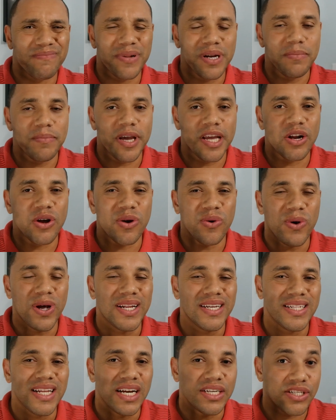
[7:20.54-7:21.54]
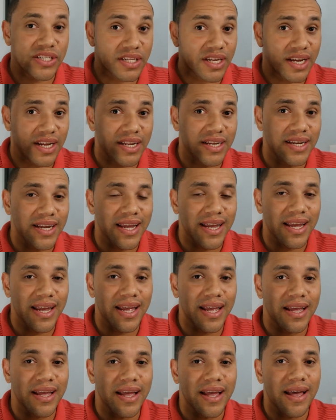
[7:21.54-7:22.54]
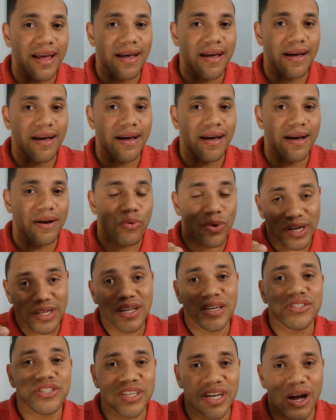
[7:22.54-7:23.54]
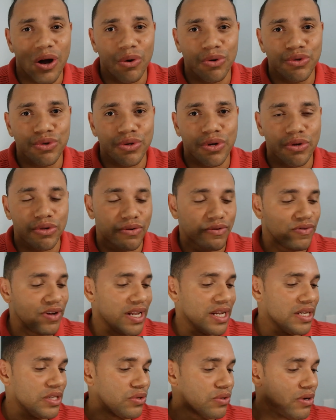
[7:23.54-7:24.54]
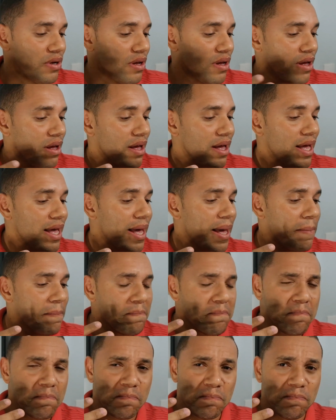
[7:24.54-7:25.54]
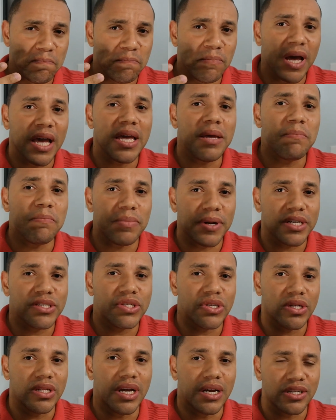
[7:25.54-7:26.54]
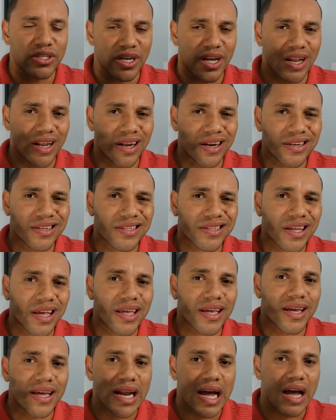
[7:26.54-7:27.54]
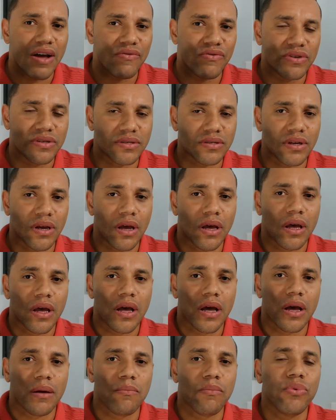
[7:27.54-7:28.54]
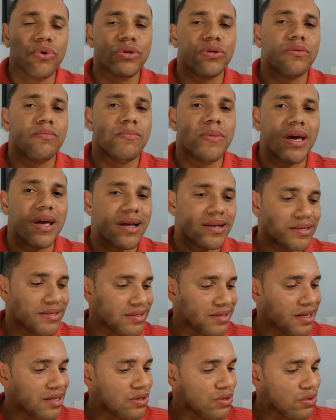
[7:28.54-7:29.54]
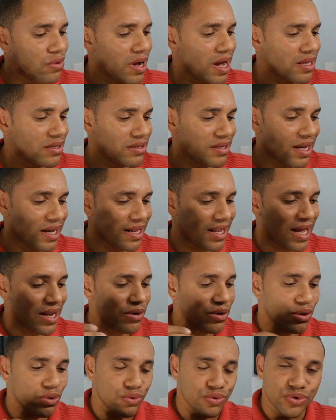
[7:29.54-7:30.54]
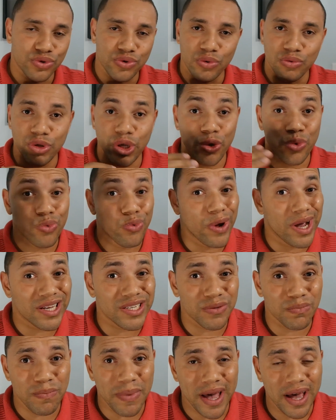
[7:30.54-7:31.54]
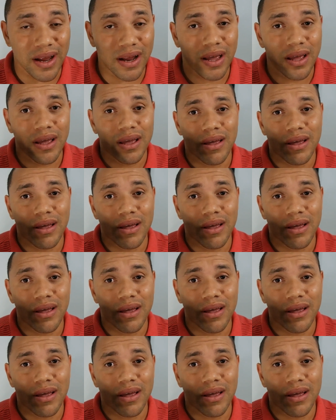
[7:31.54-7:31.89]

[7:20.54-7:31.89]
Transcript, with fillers: Primeiro, a qualidade dele e a qualidade de áudio que eu tô falando é bem impressionante, galera. Ele tem graves é muito bem acentuados. É claro que eu não sou nenhum expert